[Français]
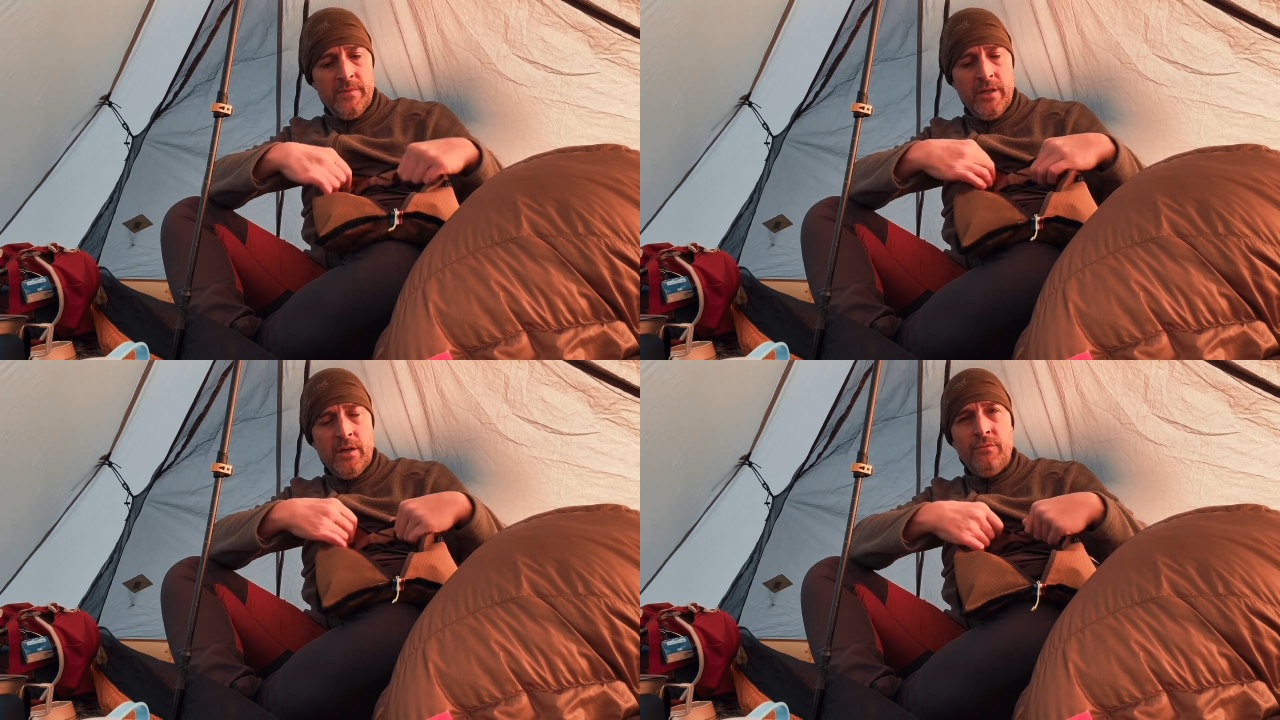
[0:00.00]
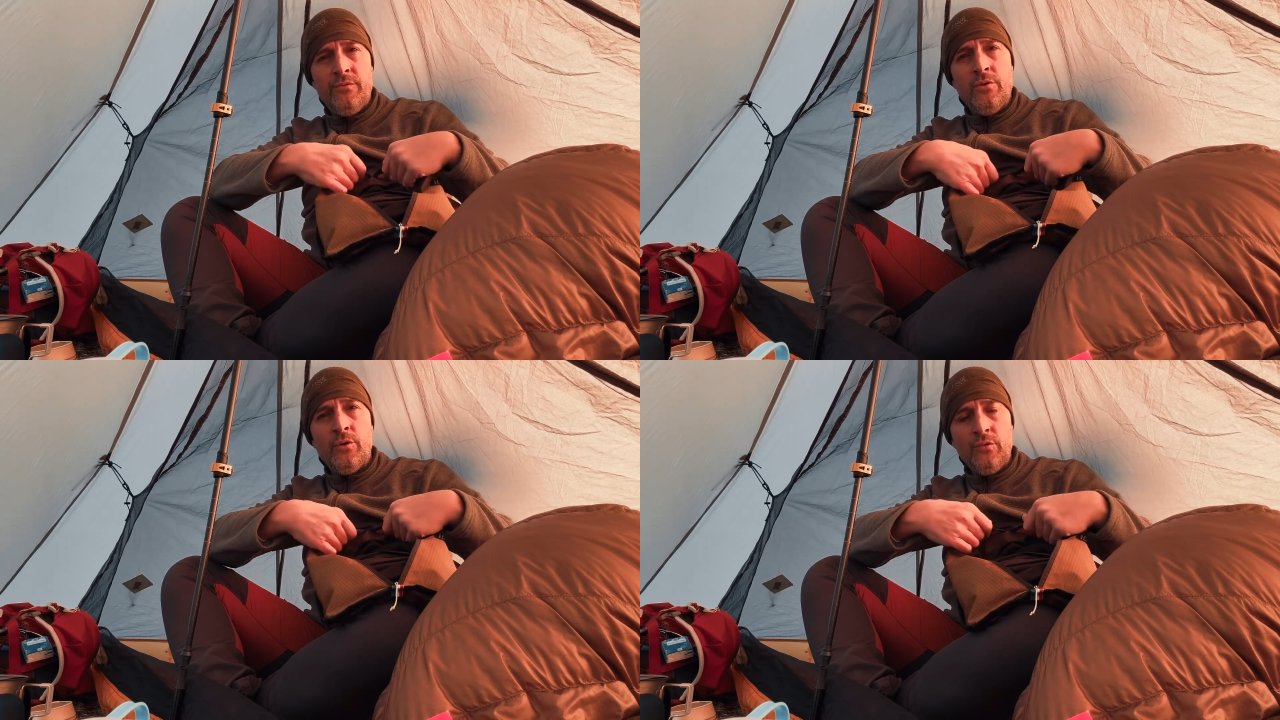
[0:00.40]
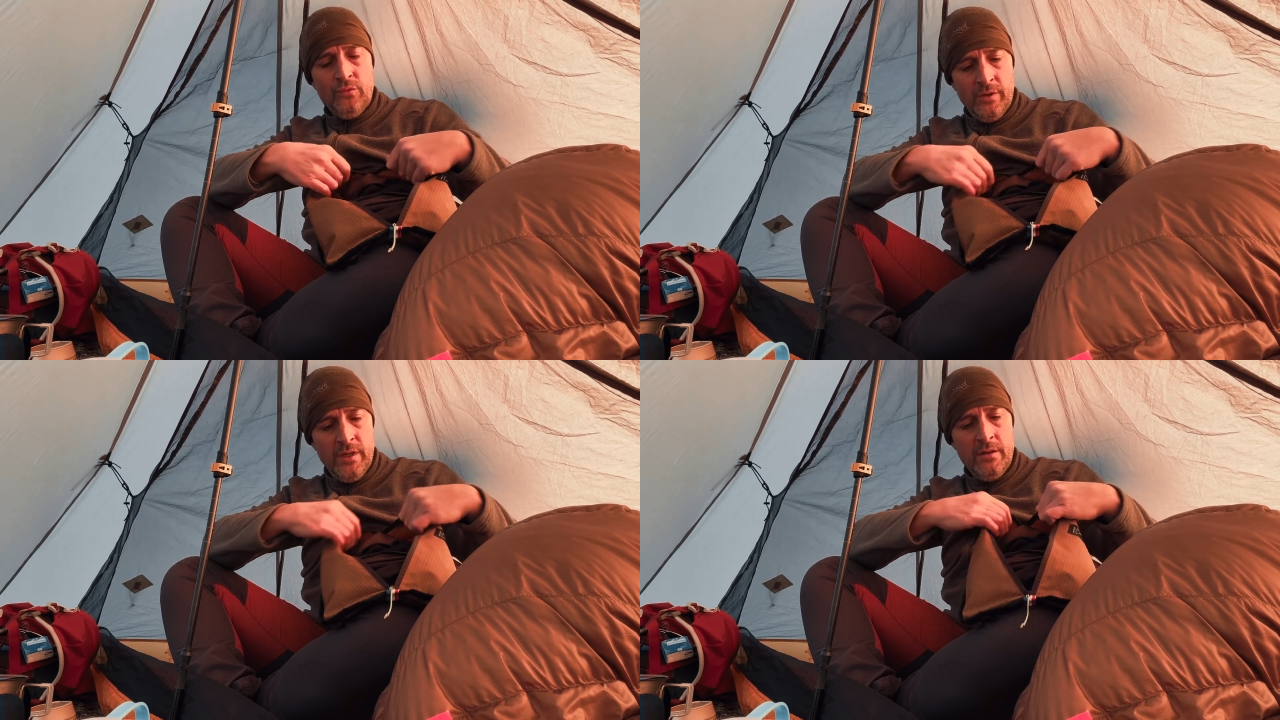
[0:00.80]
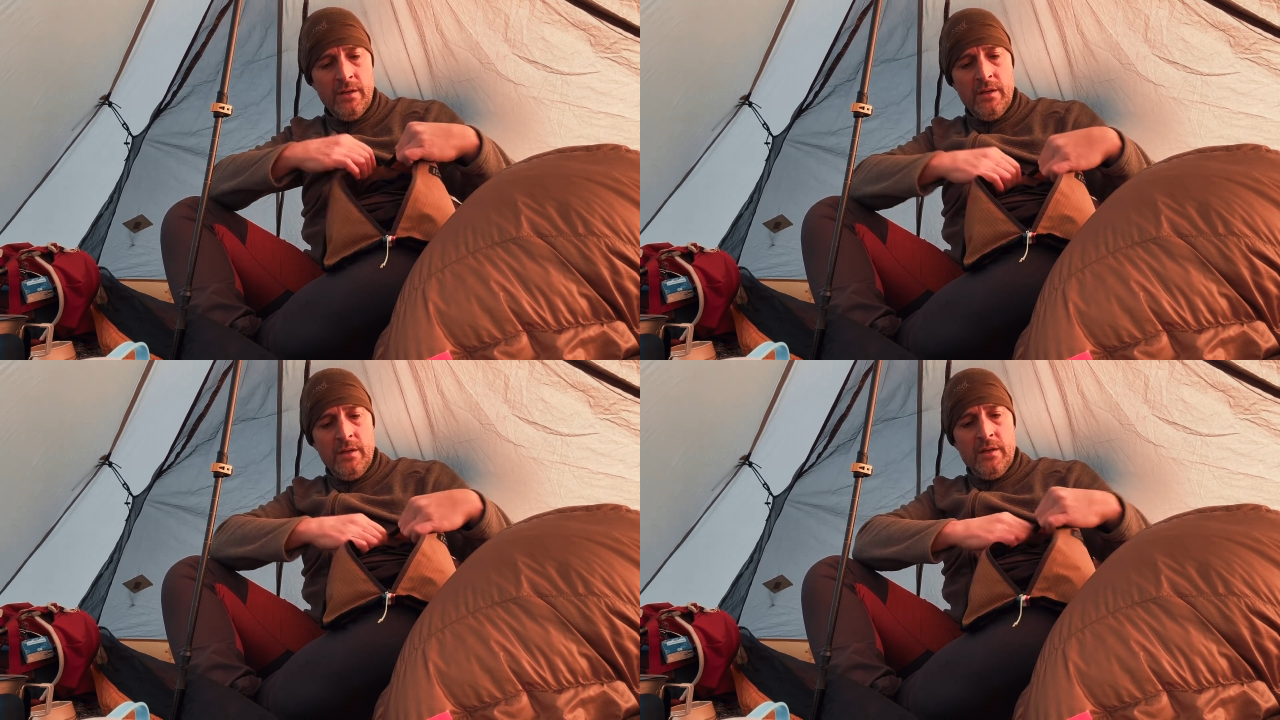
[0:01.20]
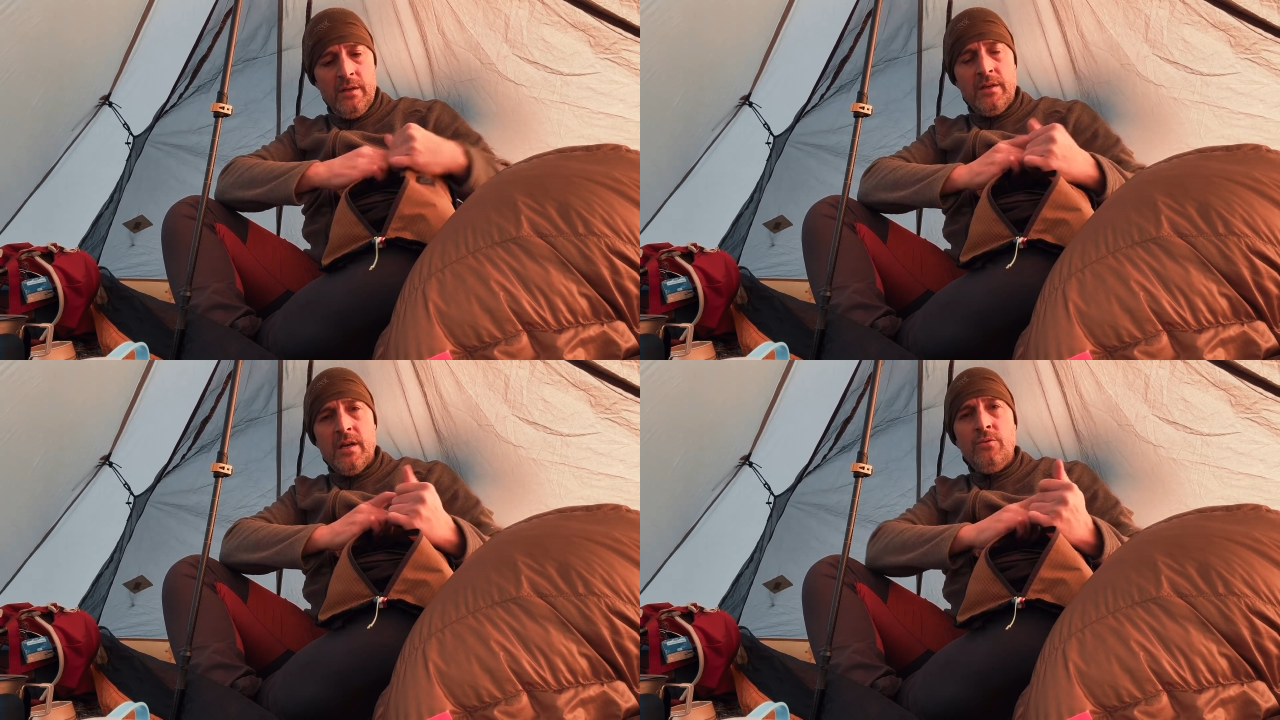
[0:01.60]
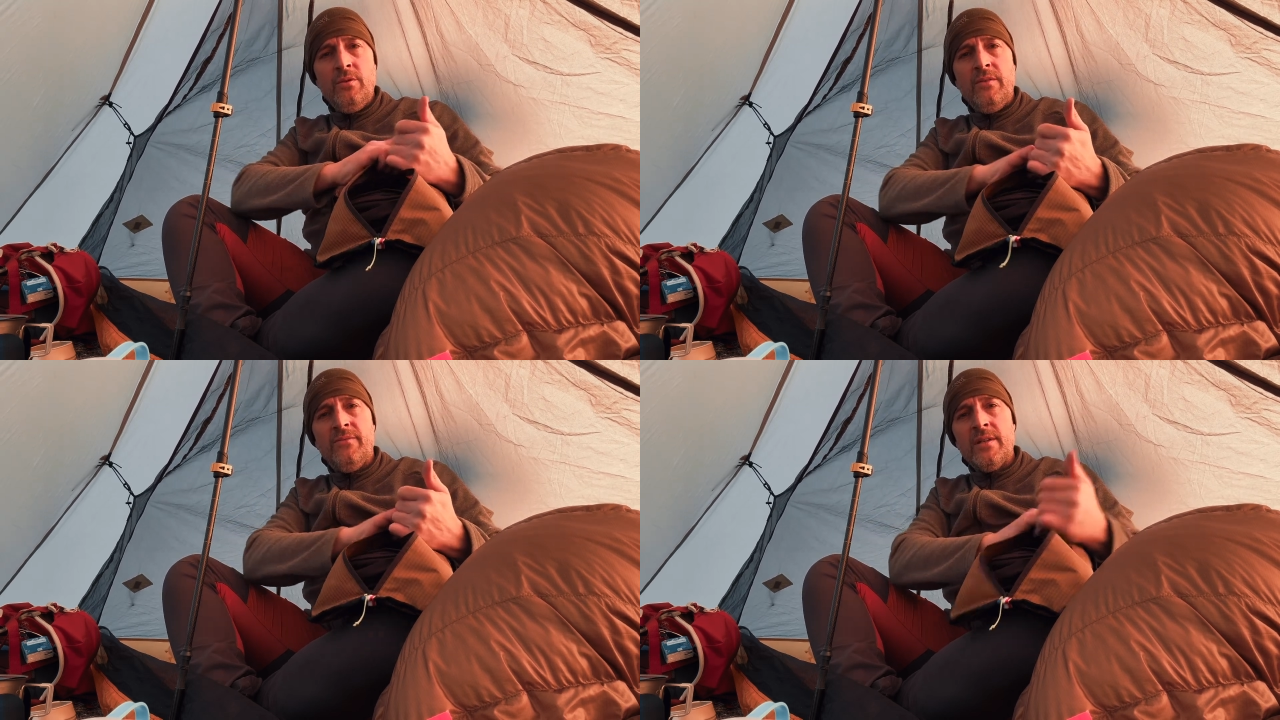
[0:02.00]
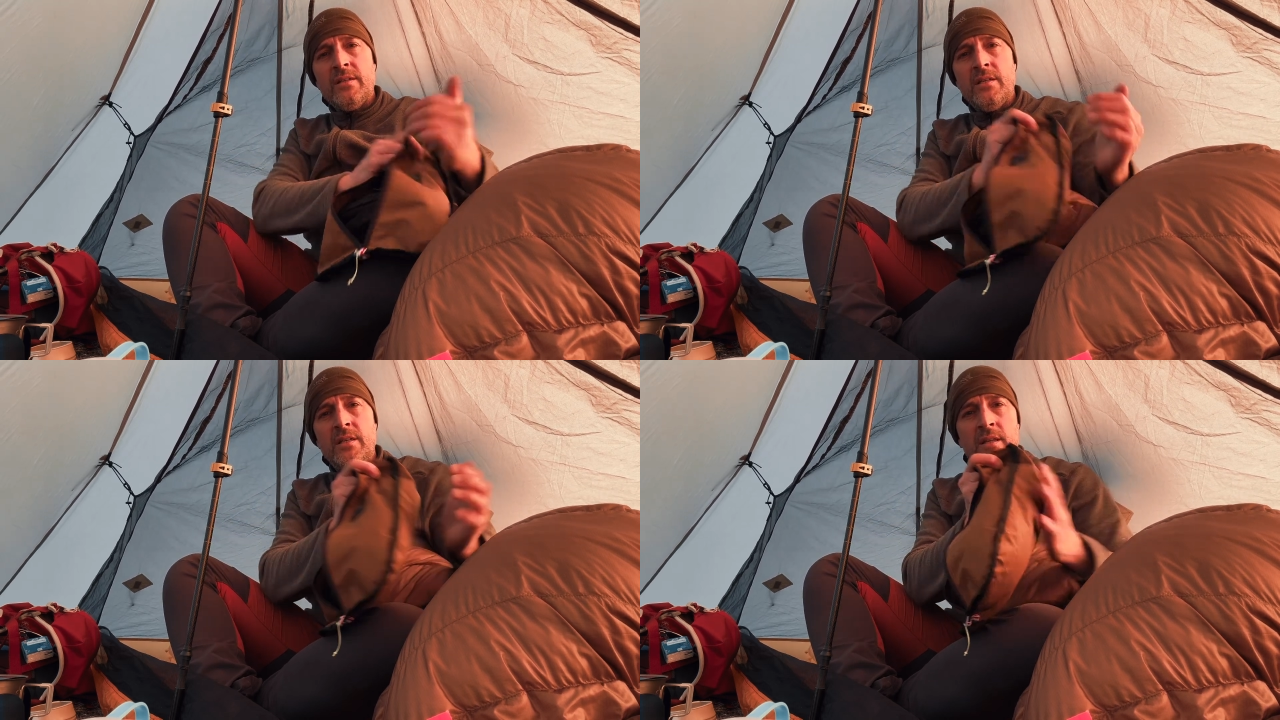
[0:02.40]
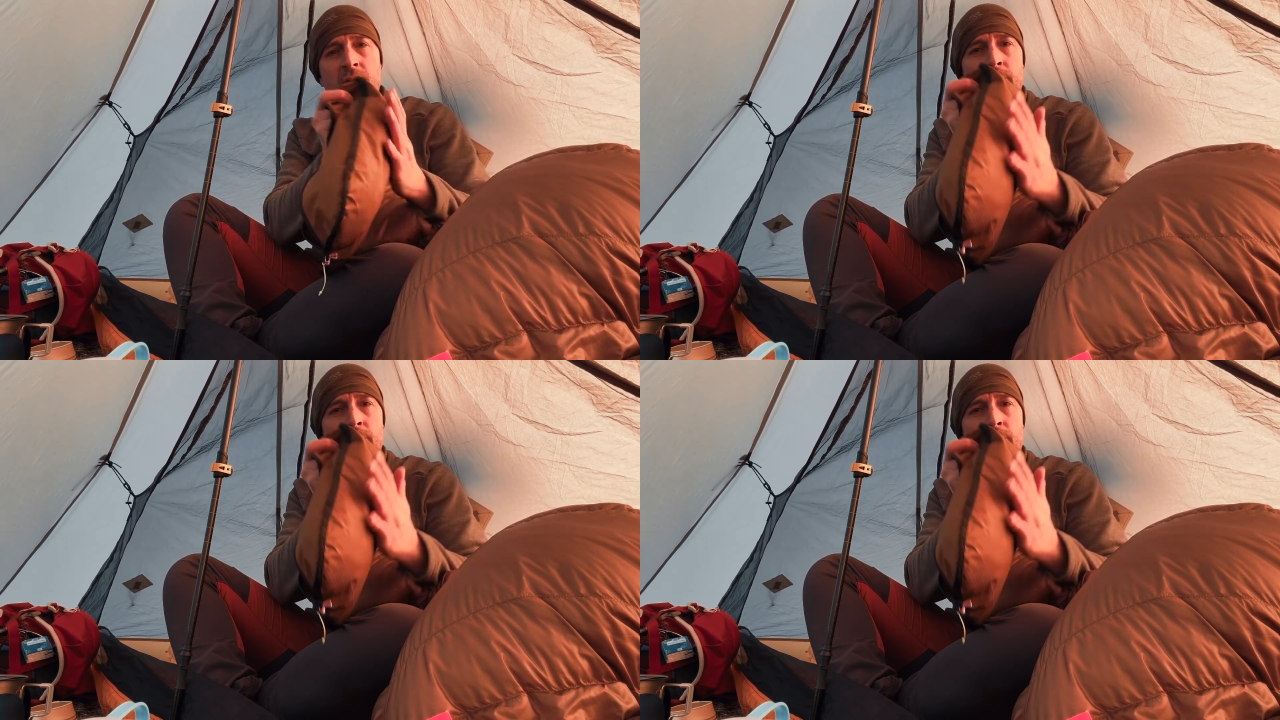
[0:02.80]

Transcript: Et quand vous le retournez, il y a une des faces qui est en